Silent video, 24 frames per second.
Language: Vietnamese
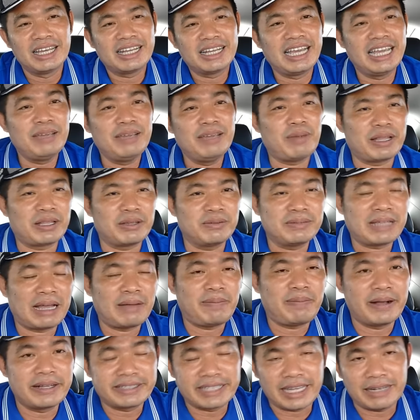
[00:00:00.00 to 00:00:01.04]
khi mà chúng ta
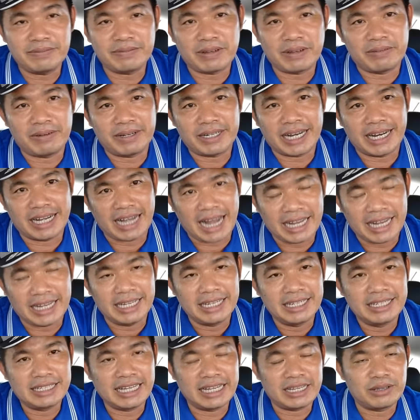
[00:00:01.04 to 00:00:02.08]
phân tích về vấn đề này
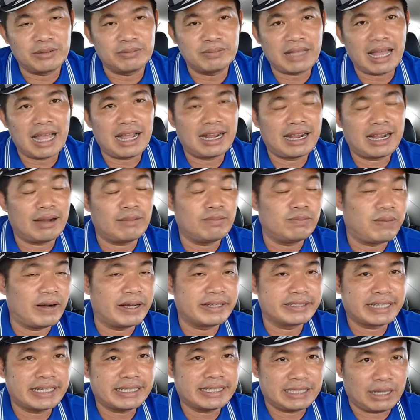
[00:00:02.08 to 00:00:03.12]
thì chúng ta không
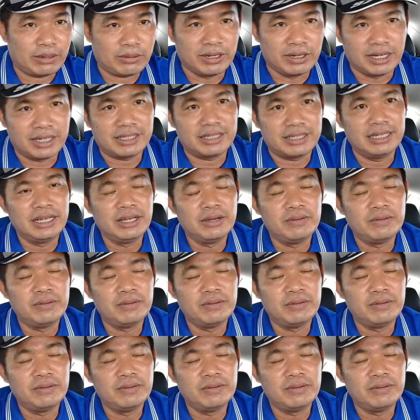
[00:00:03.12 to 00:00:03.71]
phân tích sâu được